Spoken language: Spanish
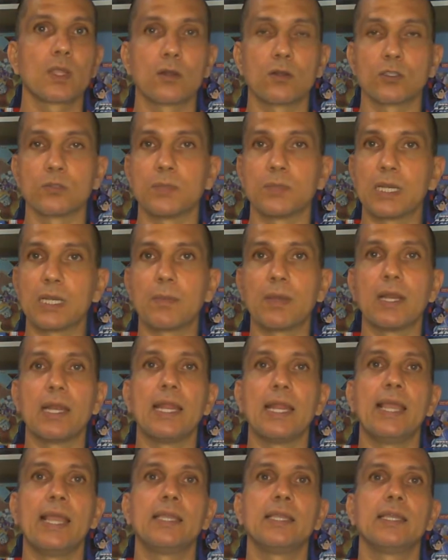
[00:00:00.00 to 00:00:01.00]
los Mega Man
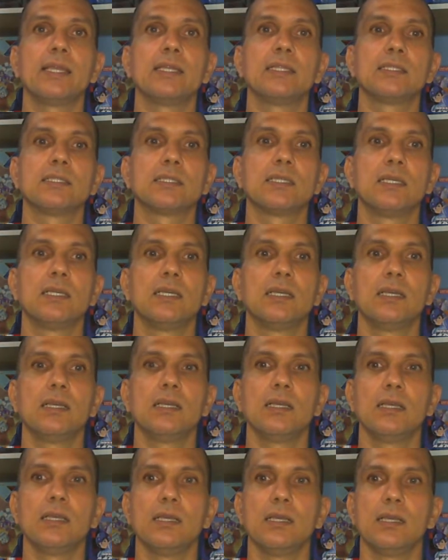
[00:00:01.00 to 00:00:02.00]
Legends,
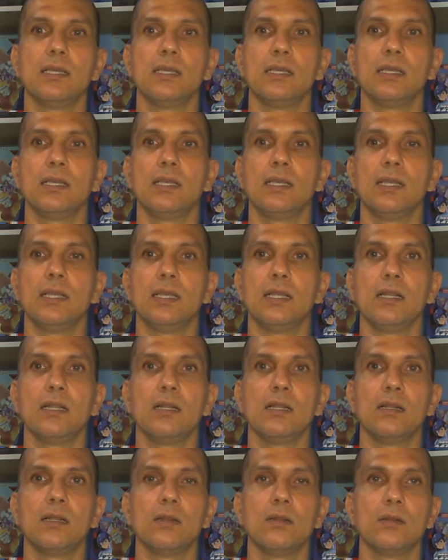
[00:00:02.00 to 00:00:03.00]
eh,
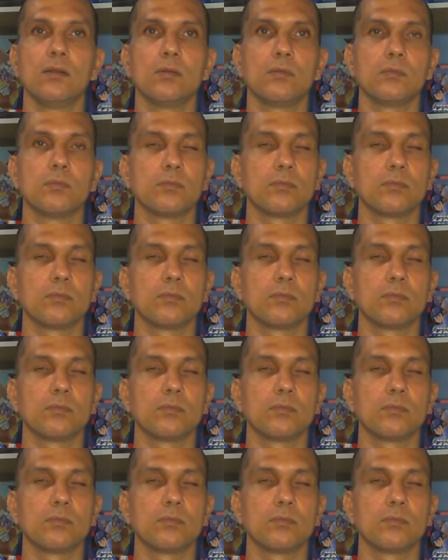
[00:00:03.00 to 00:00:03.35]
el,